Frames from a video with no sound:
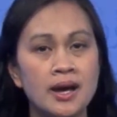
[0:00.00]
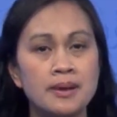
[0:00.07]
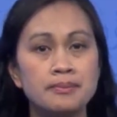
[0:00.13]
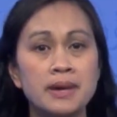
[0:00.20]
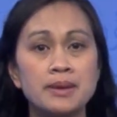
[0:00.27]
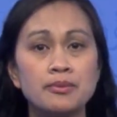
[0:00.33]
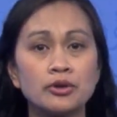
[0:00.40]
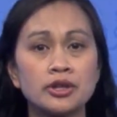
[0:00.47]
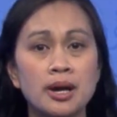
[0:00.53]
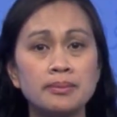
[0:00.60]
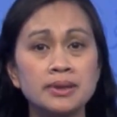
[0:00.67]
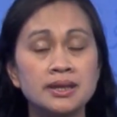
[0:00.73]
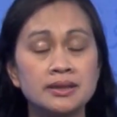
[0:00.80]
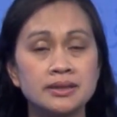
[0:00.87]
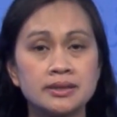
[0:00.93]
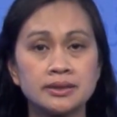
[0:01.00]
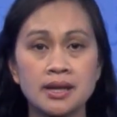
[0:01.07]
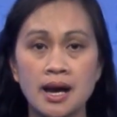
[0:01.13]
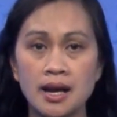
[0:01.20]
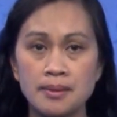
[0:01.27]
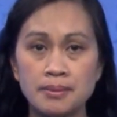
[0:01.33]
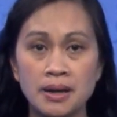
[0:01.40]
bị một nhóm người được cho
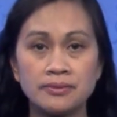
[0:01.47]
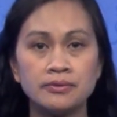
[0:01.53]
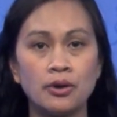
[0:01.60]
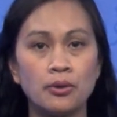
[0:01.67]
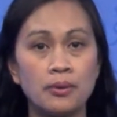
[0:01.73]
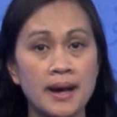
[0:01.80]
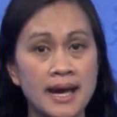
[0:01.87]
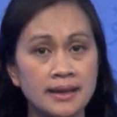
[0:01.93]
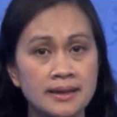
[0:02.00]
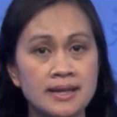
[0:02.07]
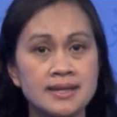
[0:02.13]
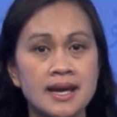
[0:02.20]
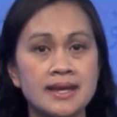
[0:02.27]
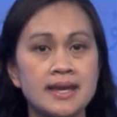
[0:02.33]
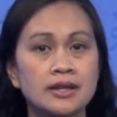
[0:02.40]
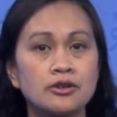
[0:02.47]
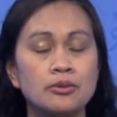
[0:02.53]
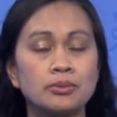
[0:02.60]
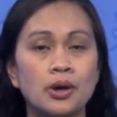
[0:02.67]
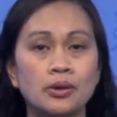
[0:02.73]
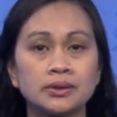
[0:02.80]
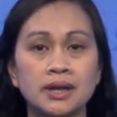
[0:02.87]
là mật vụ an ninh giả danh côn
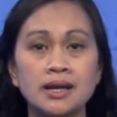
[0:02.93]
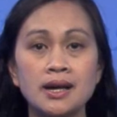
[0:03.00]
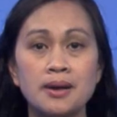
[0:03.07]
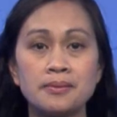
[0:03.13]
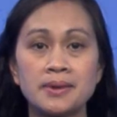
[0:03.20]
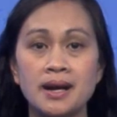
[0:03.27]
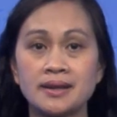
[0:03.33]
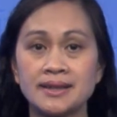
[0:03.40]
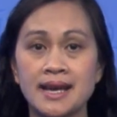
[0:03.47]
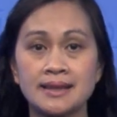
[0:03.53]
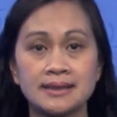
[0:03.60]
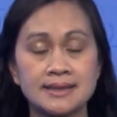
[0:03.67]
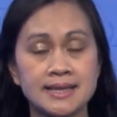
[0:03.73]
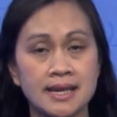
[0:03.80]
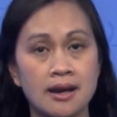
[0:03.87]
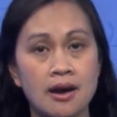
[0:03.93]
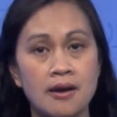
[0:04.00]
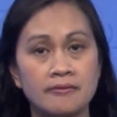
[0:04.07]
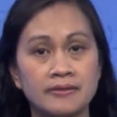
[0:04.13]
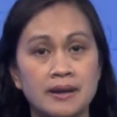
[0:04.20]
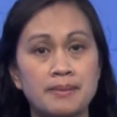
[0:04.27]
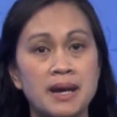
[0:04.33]
đồ tấn công gần nhà tại Sài Gòn
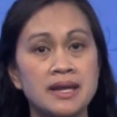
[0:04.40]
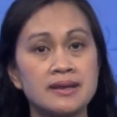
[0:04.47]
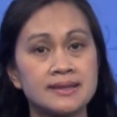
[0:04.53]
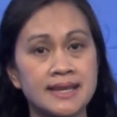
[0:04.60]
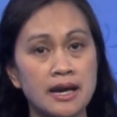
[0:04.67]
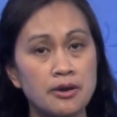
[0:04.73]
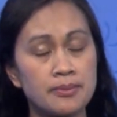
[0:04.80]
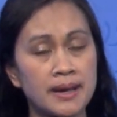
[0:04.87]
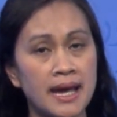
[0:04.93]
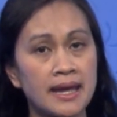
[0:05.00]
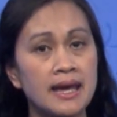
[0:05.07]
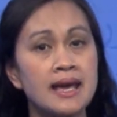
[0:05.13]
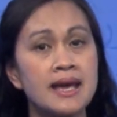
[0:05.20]
vào bảy giờ sáng hôm nay,